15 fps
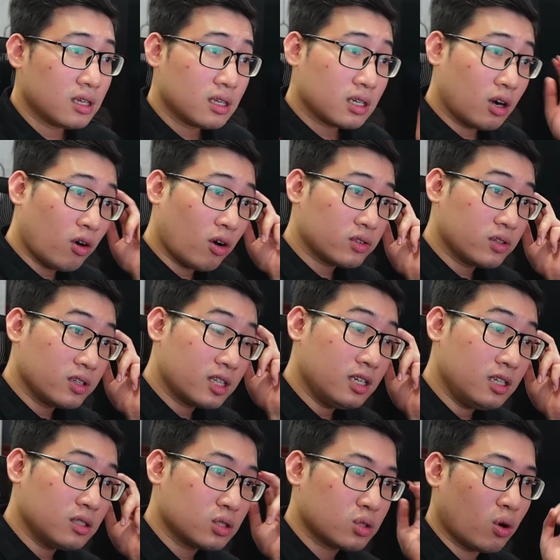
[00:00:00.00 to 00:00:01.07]
Câu hỏi thứ
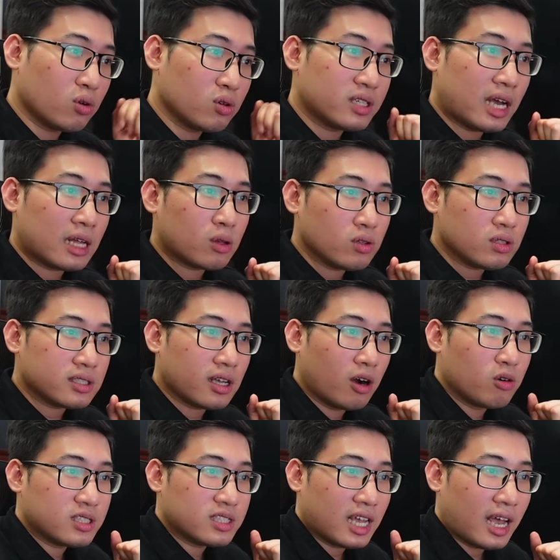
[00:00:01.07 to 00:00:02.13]
tư, số ra tốt
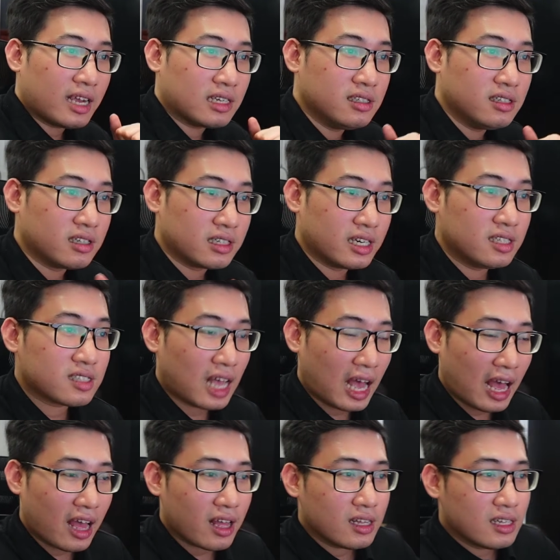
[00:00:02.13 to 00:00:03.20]
xấu sẽ ảnh hưởng đến
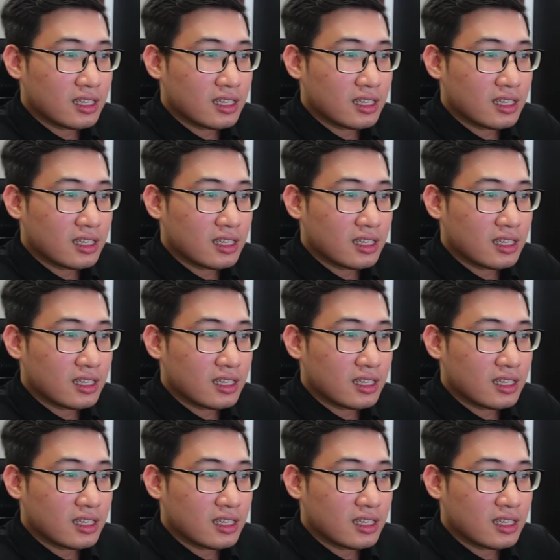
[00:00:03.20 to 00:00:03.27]
giá.